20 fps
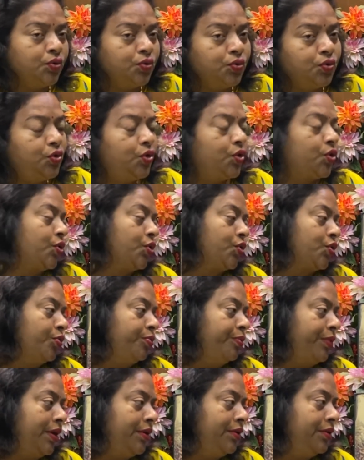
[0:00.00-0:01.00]
उन लोगों को
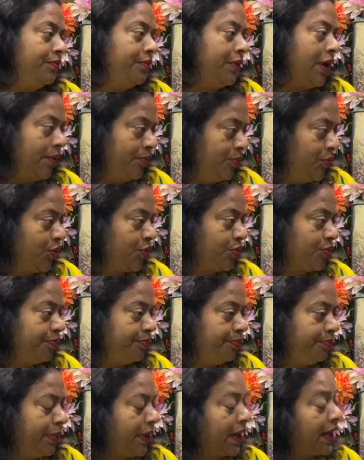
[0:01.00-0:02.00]
मैं हम लोग
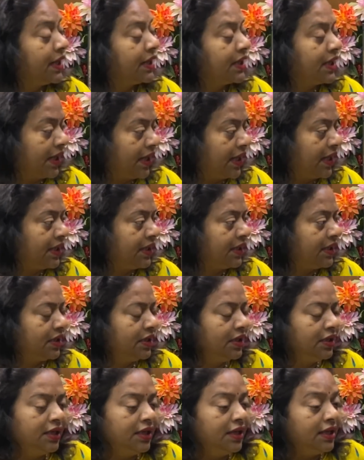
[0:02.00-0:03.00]
पढ़ाई कराएंगे
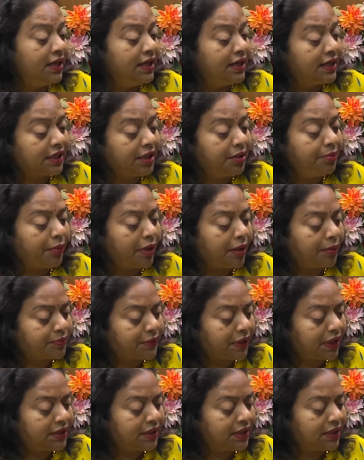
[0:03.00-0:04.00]
लेकिन
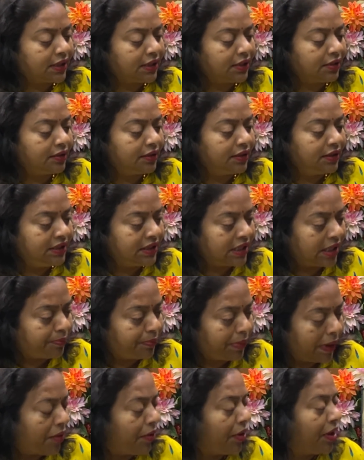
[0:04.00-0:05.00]
ममता दी इधर
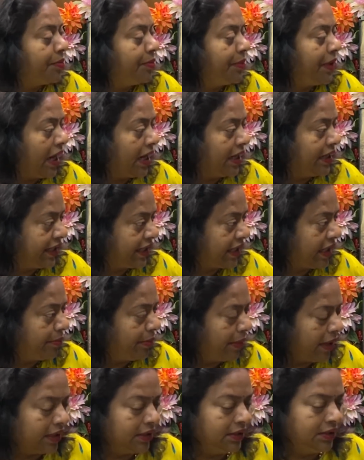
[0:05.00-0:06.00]
पावर में आने के
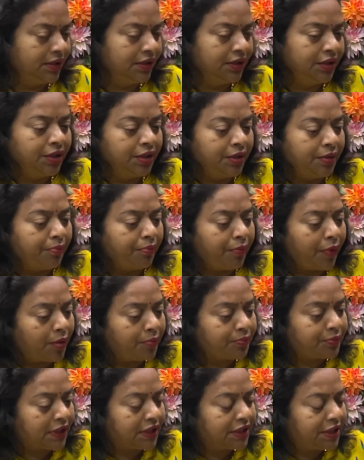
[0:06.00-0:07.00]
बाद
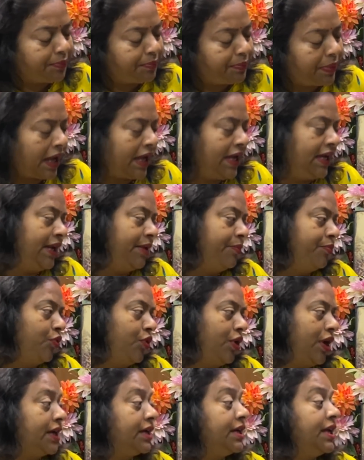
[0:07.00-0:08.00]
ममता दी पहले
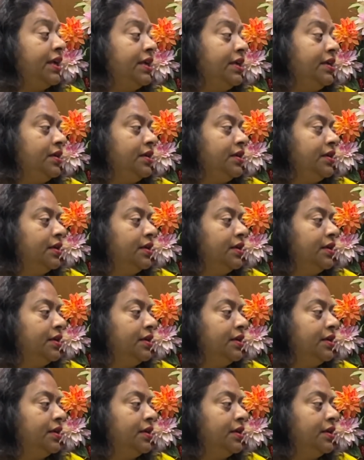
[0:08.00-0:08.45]
बोला नहीं